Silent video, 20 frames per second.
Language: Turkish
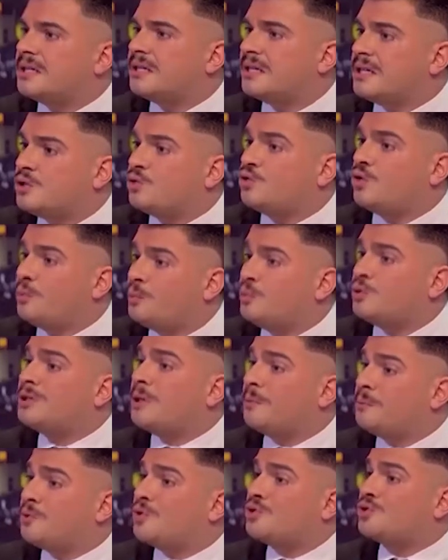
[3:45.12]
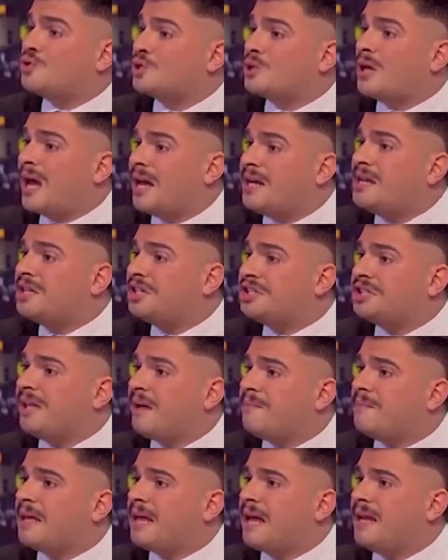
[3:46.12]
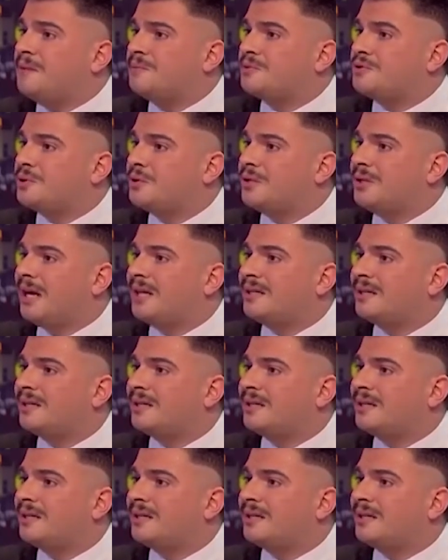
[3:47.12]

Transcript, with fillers: nasıl topuz yapıyorsunuz? Aynı kişiden mi geldi bu sorular?